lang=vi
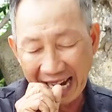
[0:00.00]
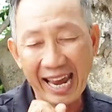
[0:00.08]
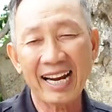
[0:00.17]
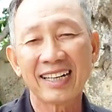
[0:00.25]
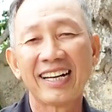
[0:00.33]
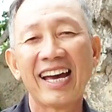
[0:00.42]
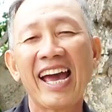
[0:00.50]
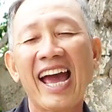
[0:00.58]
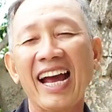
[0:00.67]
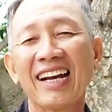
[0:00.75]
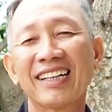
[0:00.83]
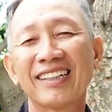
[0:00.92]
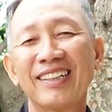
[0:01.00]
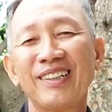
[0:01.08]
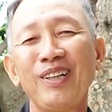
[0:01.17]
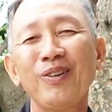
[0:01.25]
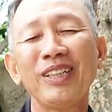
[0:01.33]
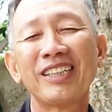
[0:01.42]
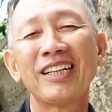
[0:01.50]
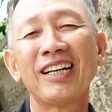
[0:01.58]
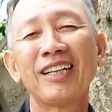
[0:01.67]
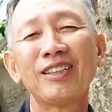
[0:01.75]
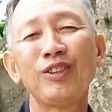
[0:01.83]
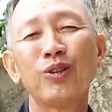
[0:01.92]
thằng An để An nếu quý
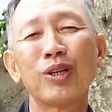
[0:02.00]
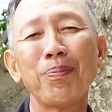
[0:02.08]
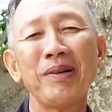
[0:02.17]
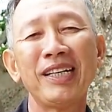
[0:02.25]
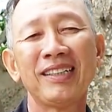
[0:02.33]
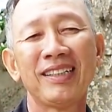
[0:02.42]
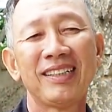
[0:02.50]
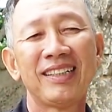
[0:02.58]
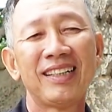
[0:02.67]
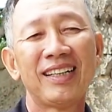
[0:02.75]
vị lên YouTube đi